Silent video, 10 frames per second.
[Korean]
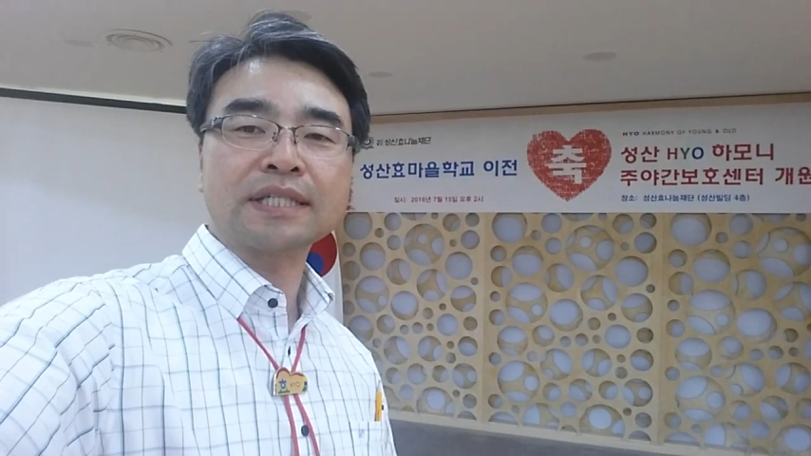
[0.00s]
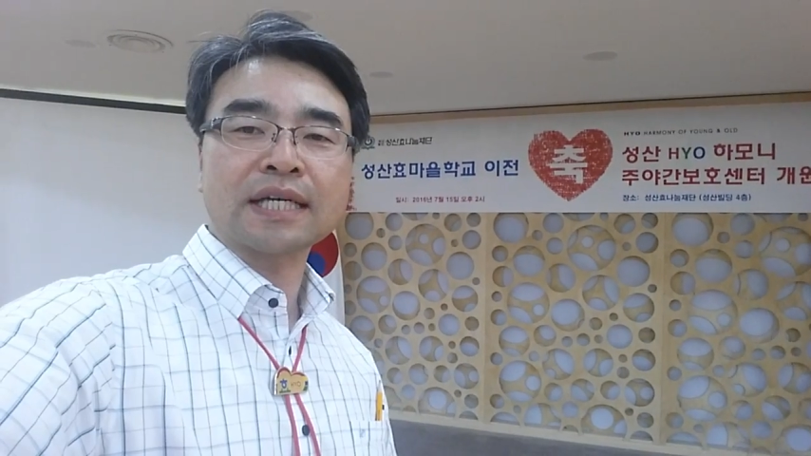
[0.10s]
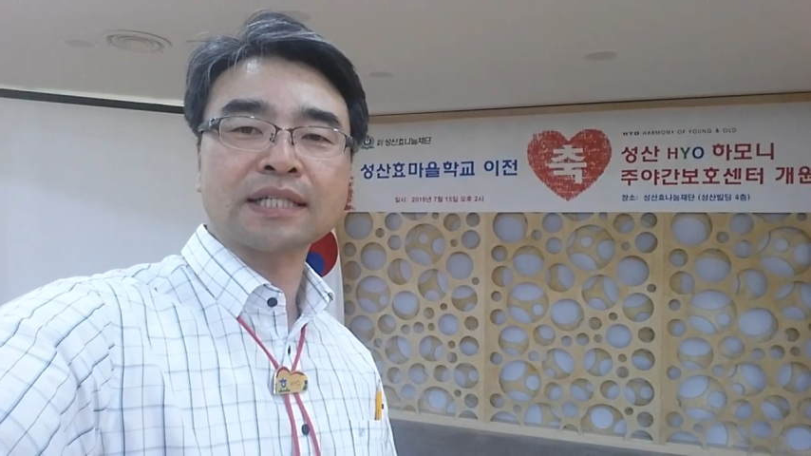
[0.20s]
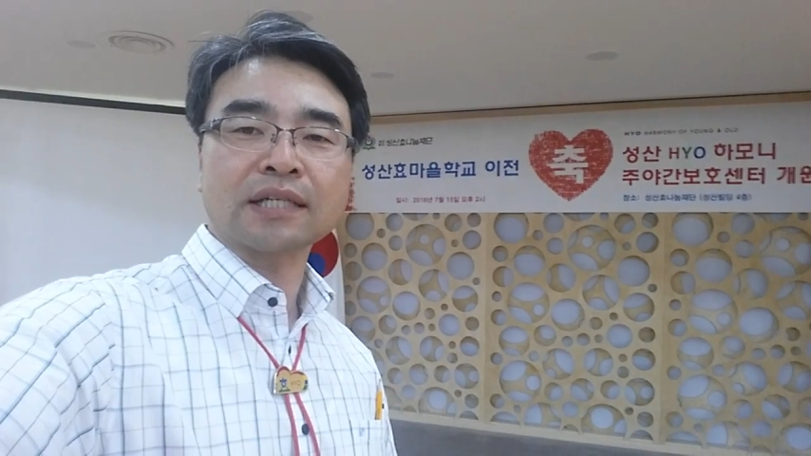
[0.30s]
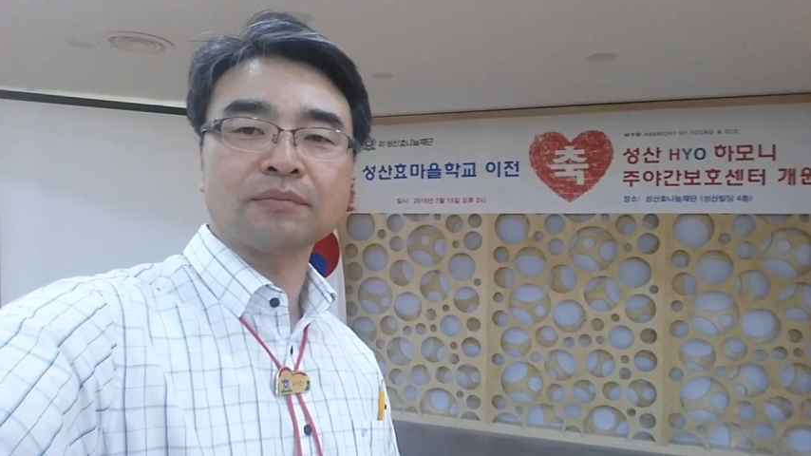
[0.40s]

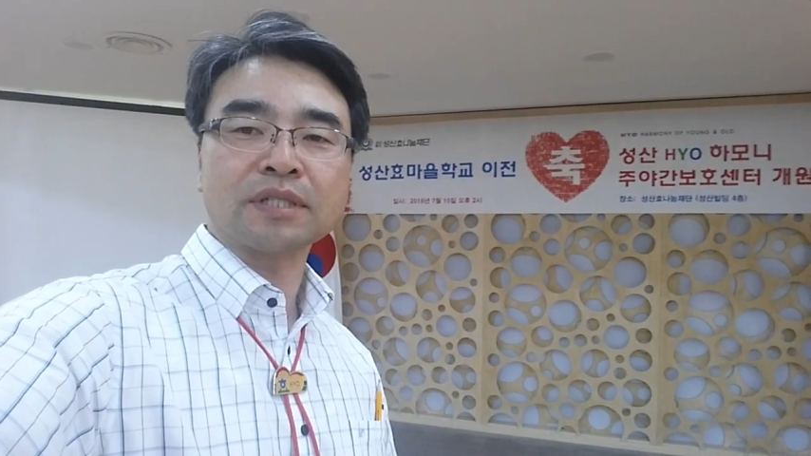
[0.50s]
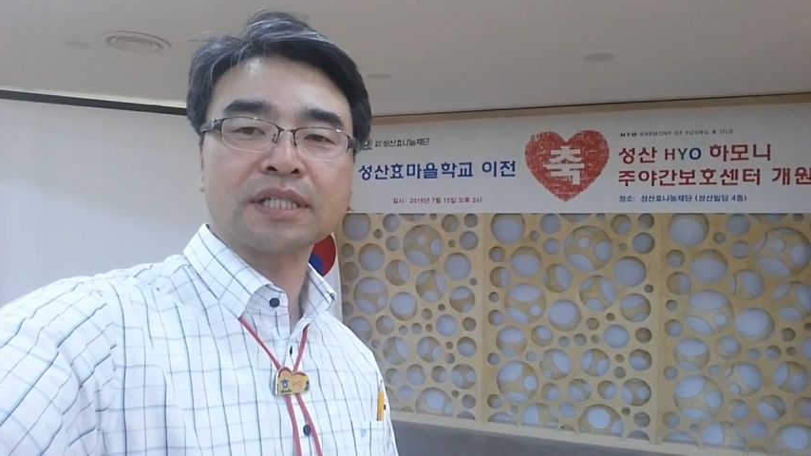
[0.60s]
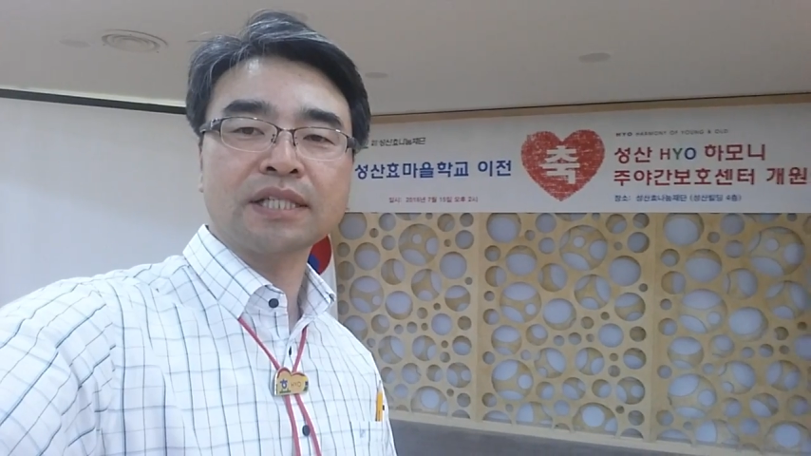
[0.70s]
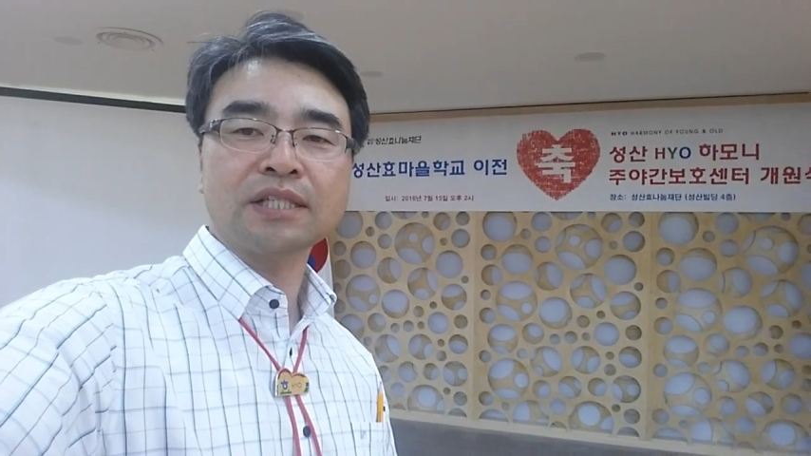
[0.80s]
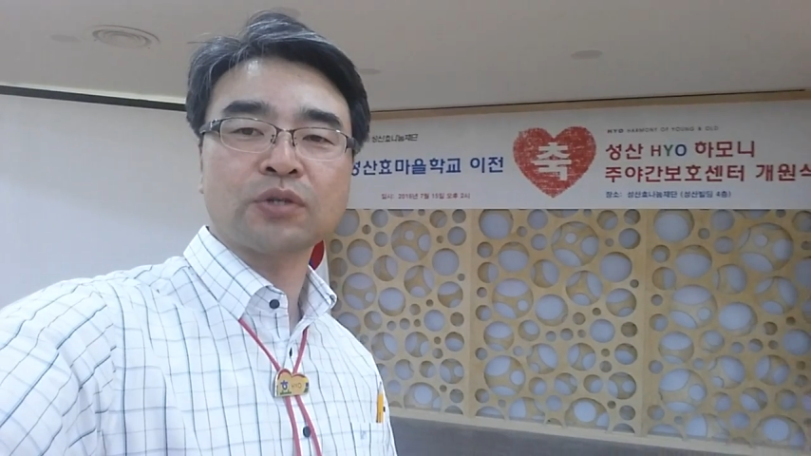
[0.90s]

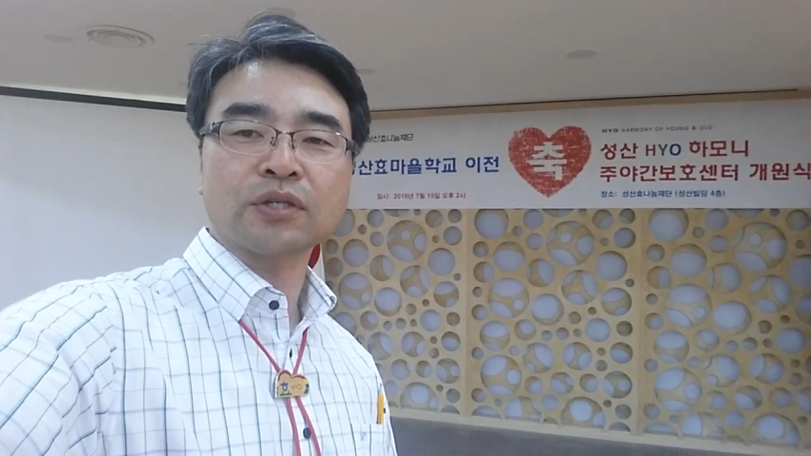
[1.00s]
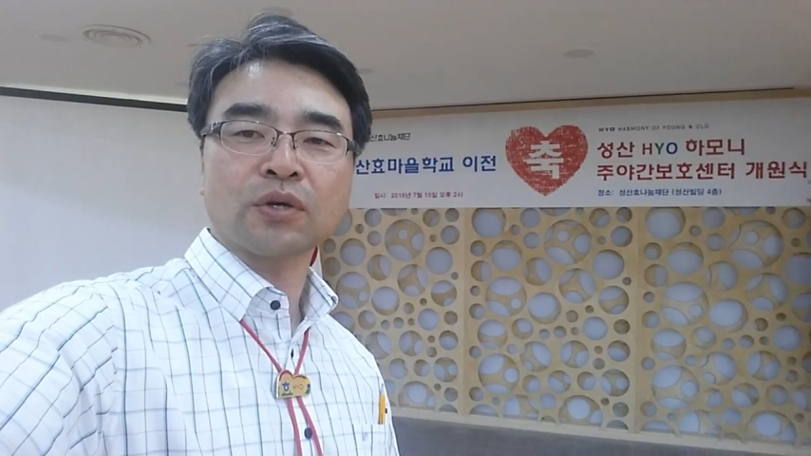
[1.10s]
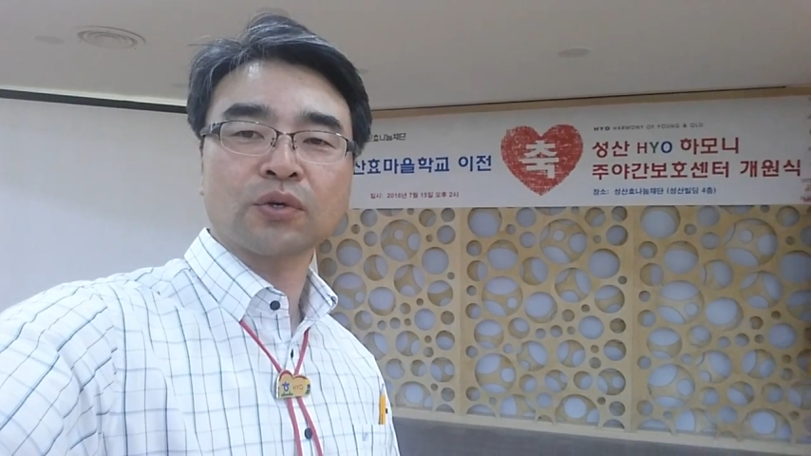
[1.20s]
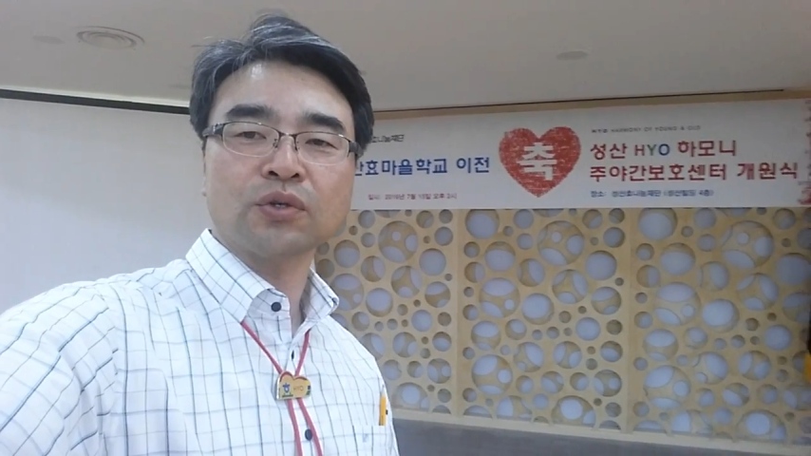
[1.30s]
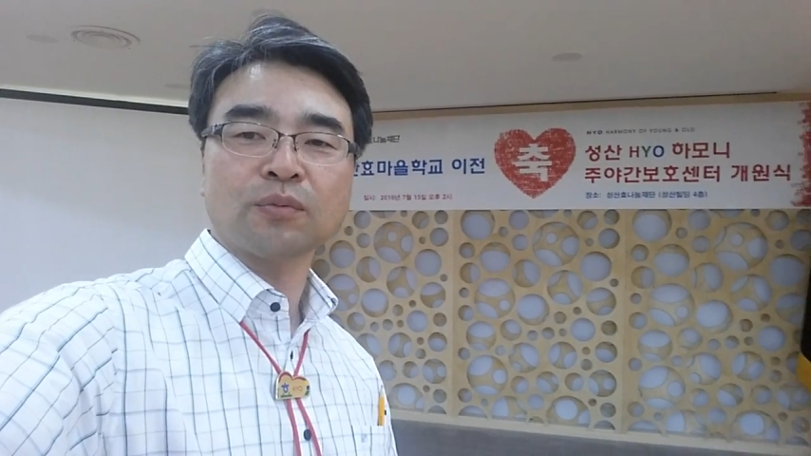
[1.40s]
이사장님이신
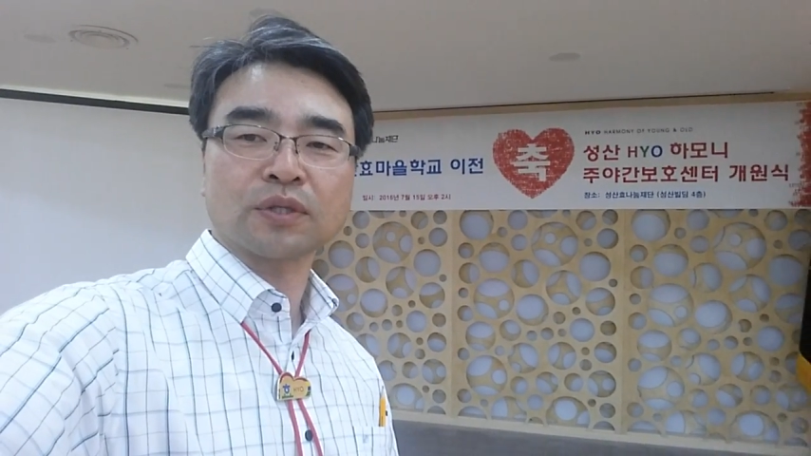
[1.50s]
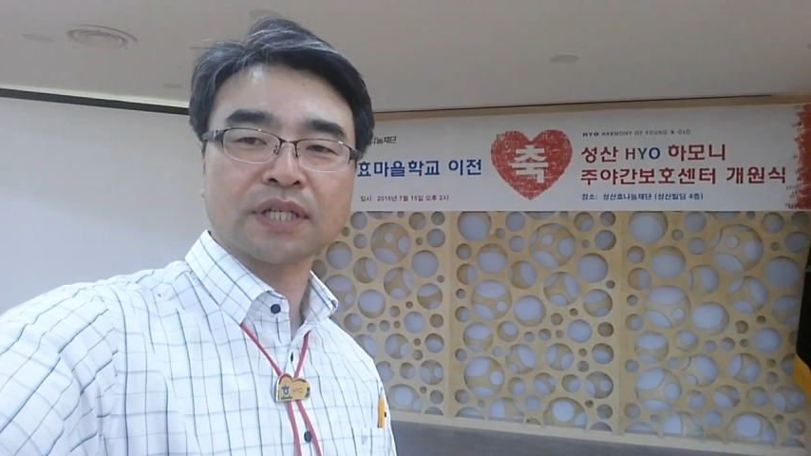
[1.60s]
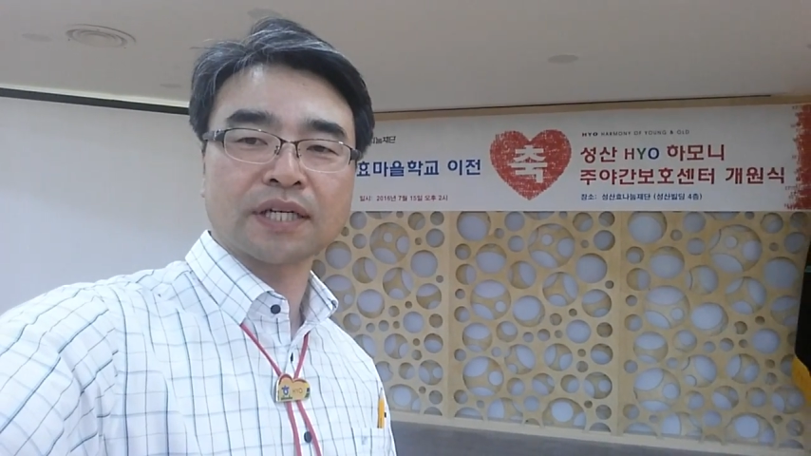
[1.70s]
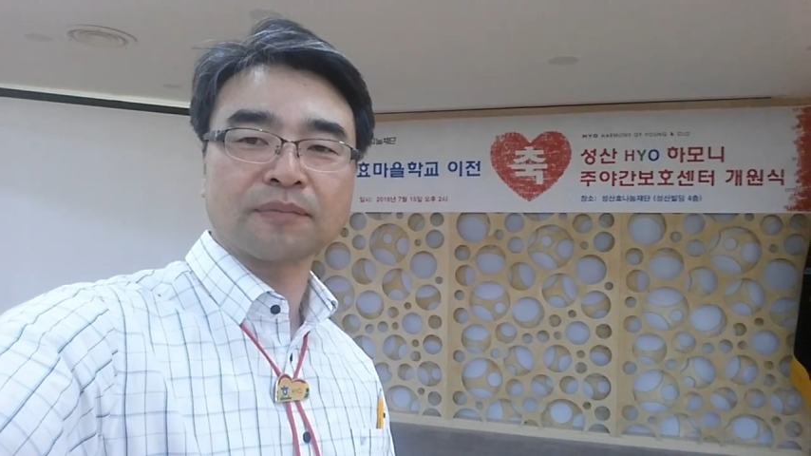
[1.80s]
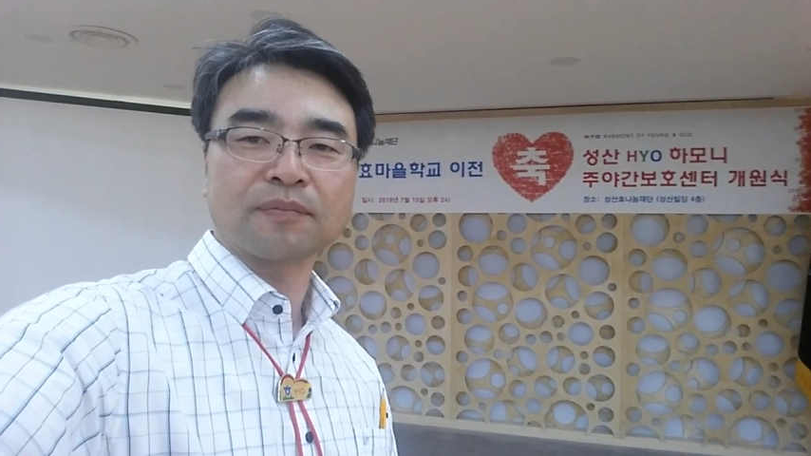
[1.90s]
최성규
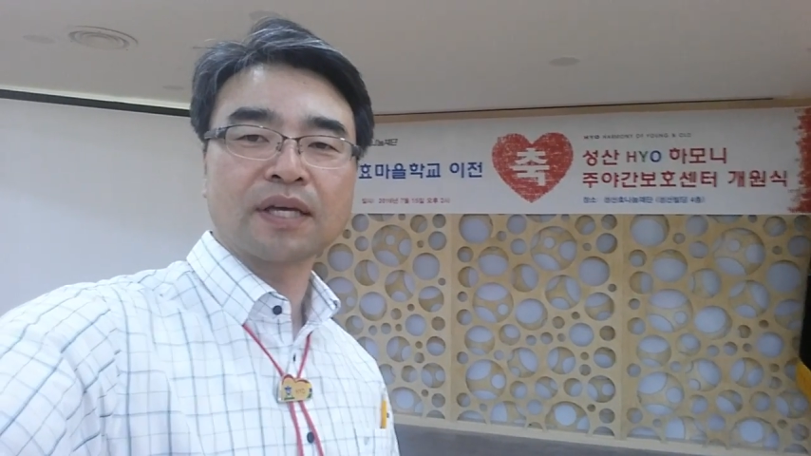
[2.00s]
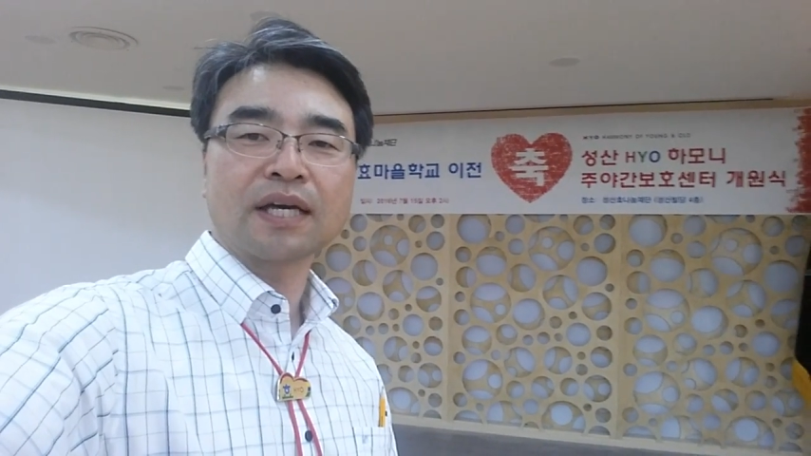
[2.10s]
목사님